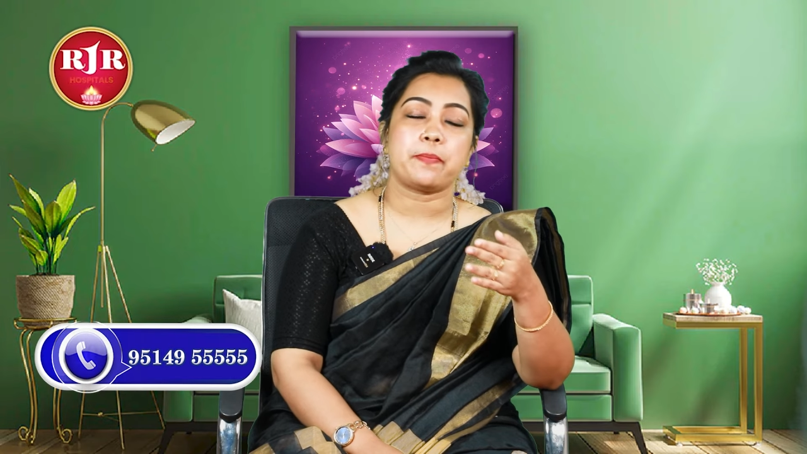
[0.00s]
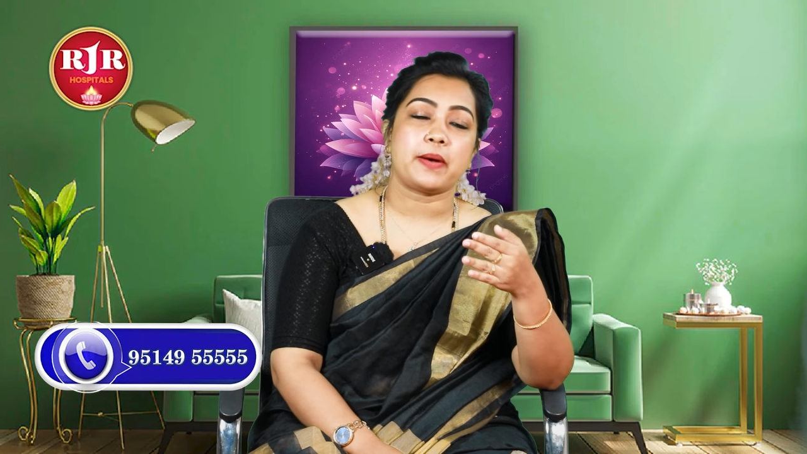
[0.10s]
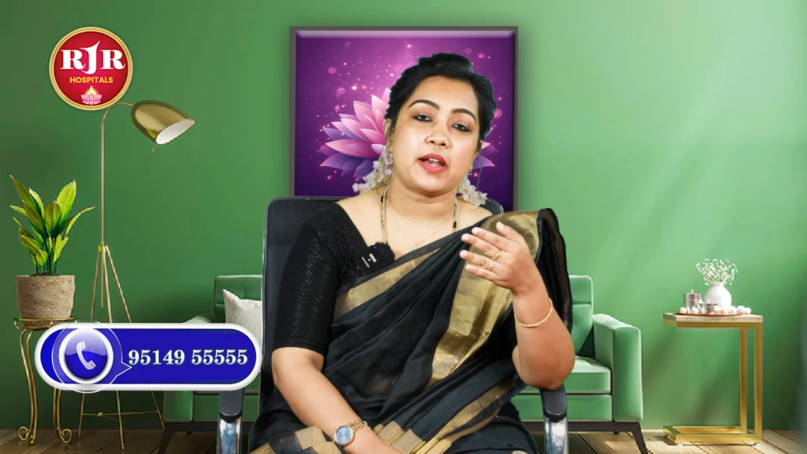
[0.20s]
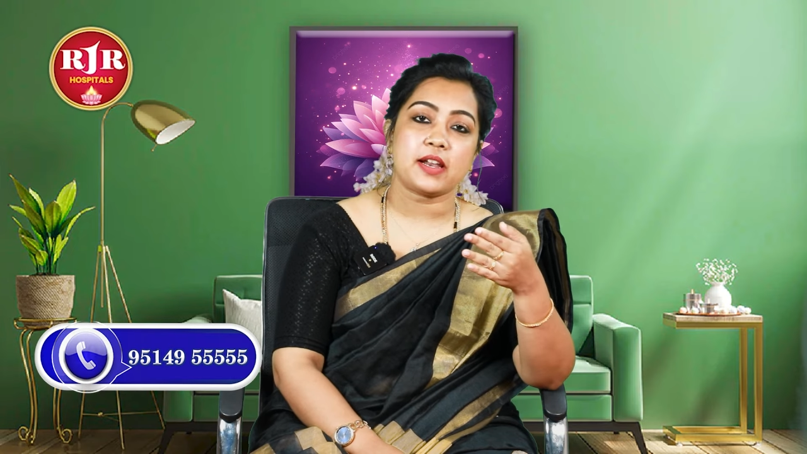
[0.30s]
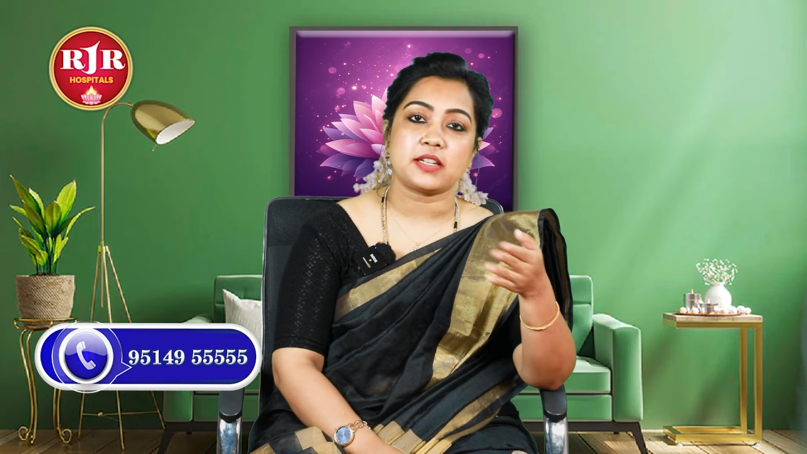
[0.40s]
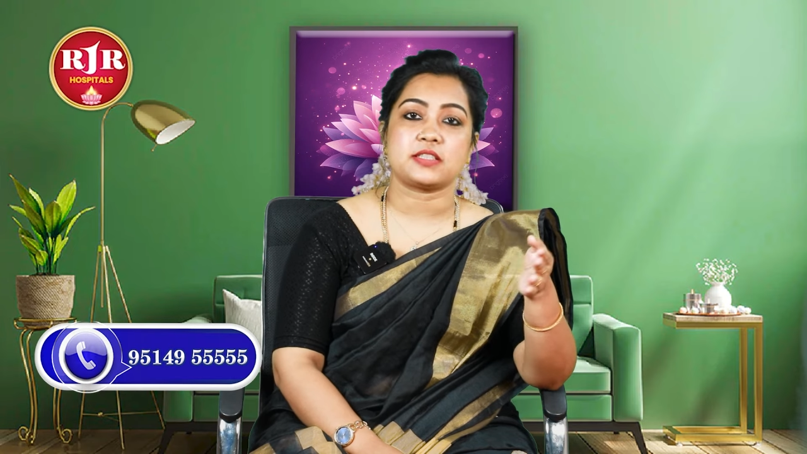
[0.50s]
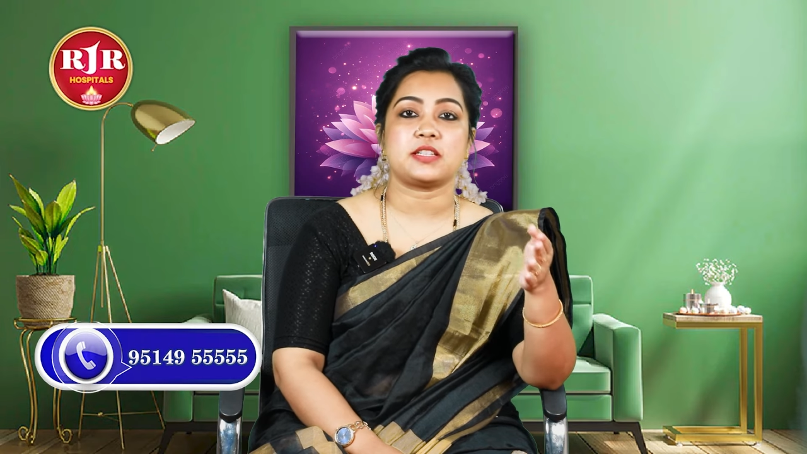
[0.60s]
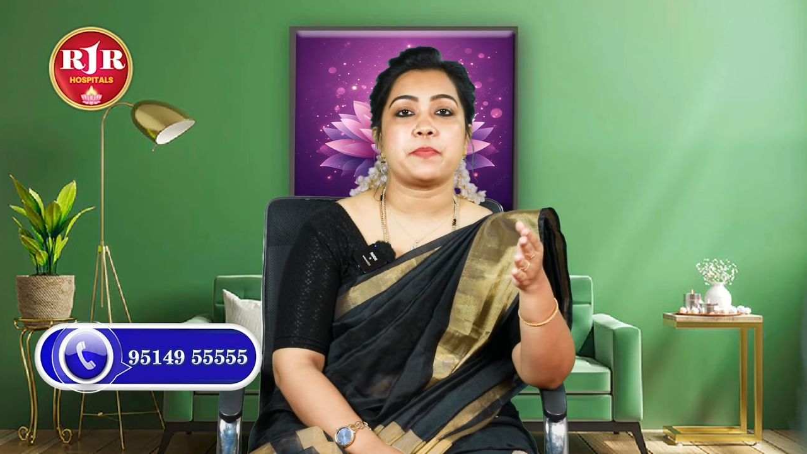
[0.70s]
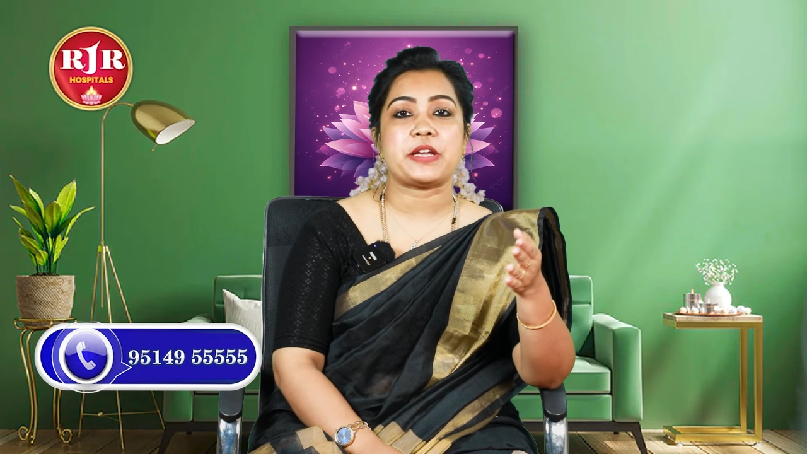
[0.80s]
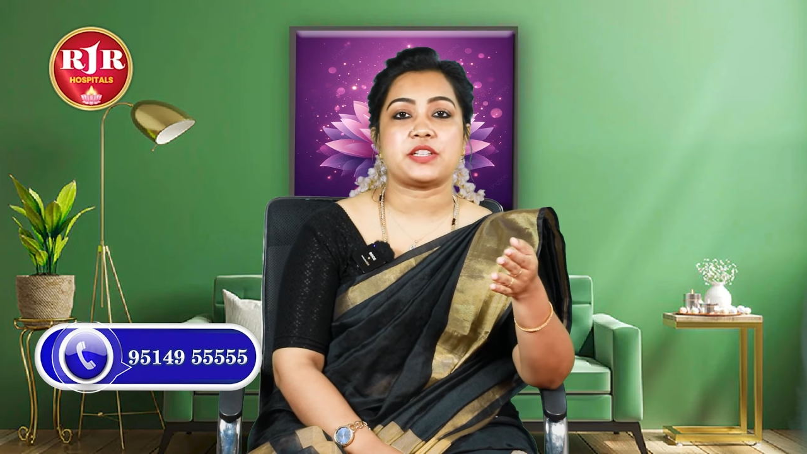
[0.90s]
பல லட்ச
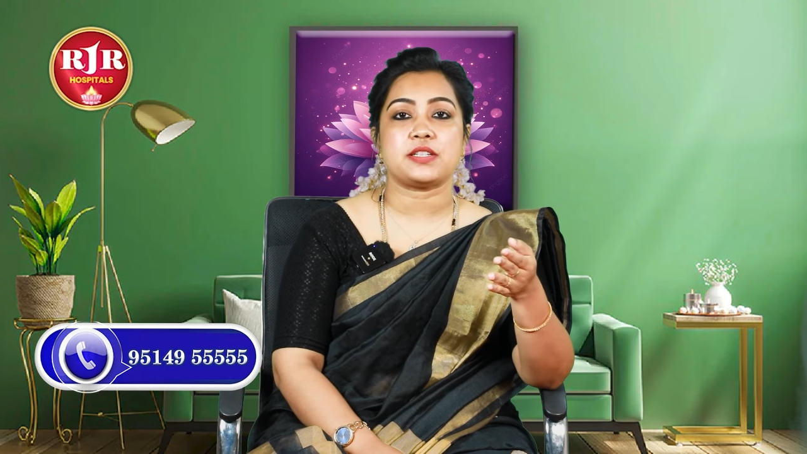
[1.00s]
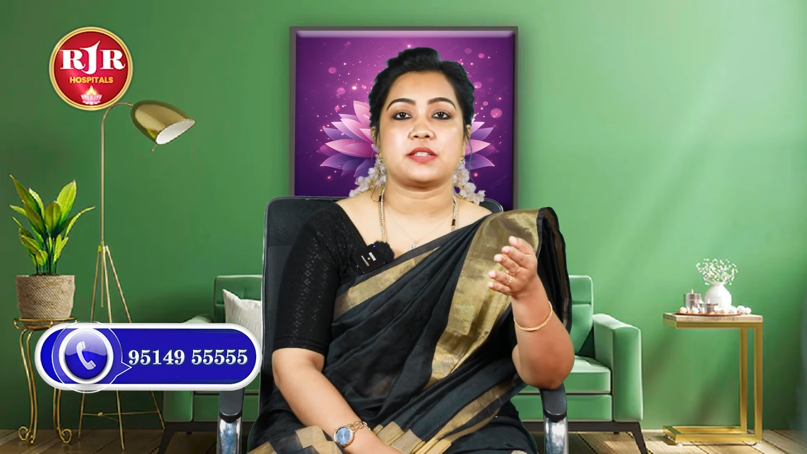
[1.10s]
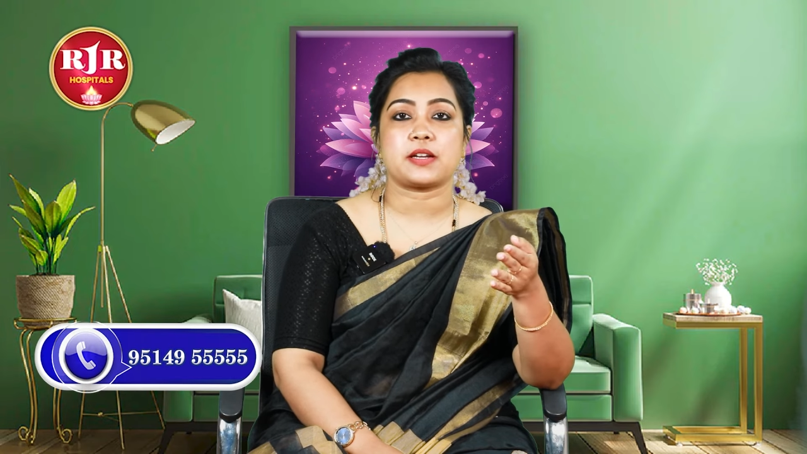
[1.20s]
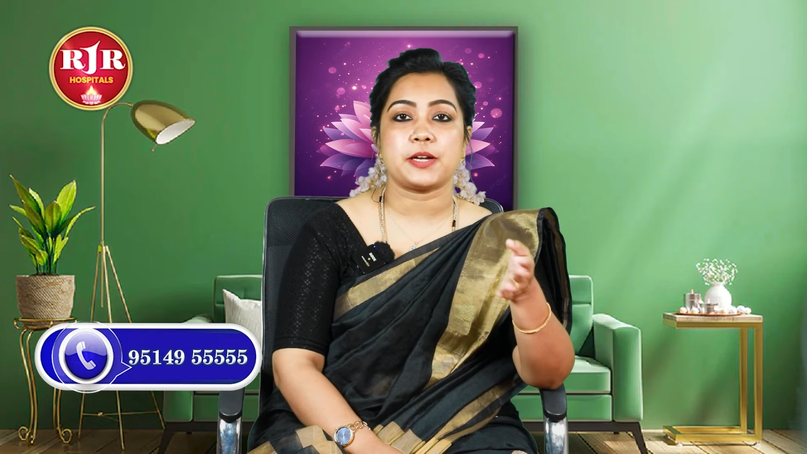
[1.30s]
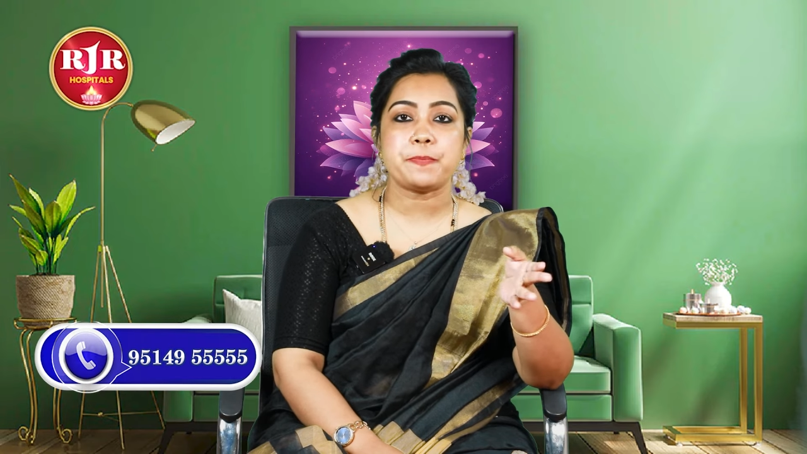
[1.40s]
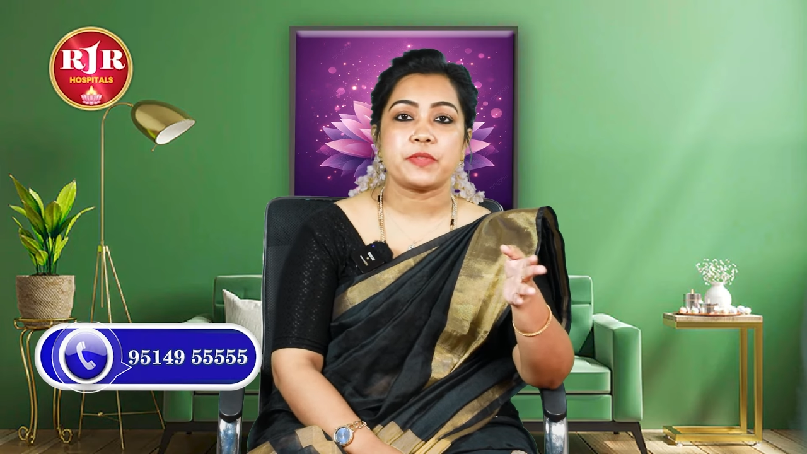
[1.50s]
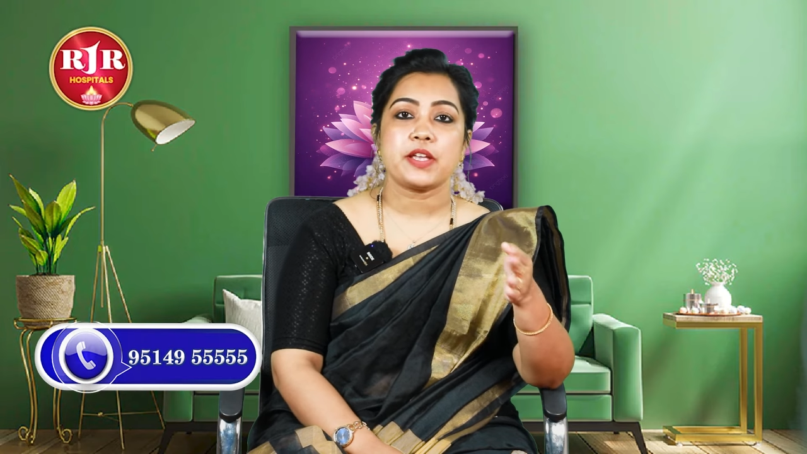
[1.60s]
பேஷண்ட்ஸுக்கு